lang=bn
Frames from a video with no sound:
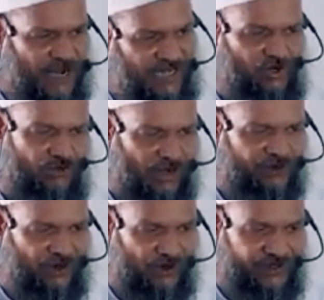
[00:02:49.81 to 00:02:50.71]

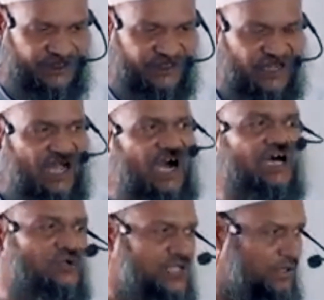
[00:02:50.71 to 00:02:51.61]
ভালোভাবে হয়নি
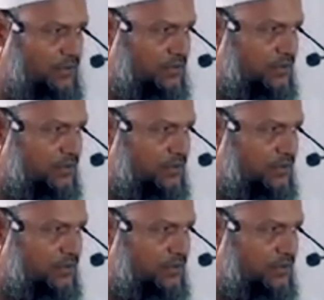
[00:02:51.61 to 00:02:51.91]
আরো দাও